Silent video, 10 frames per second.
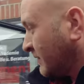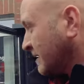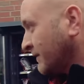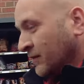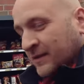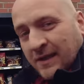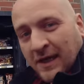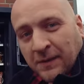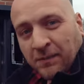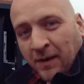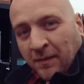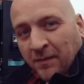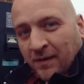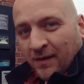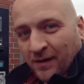dann sehen wir uns gleich
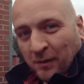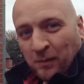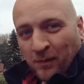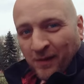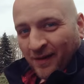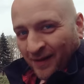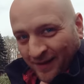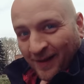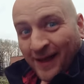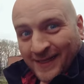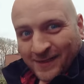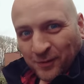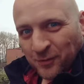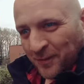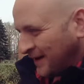beim äh,
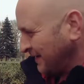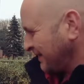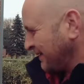Eisautomaten.